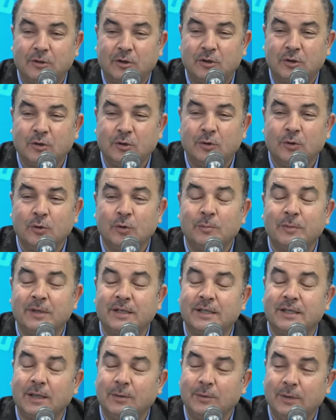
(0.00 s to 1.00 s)
باش ننظر له
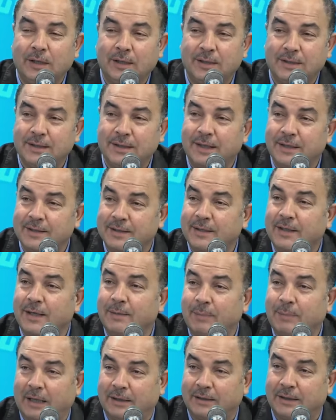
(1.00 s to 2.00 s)
من زاويه
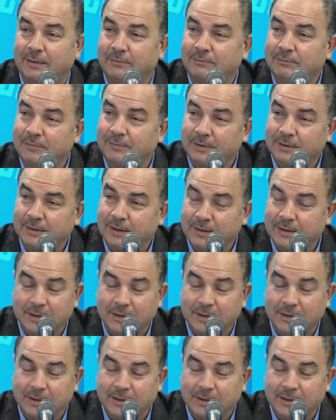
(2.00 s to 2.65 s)
سياسيه بحته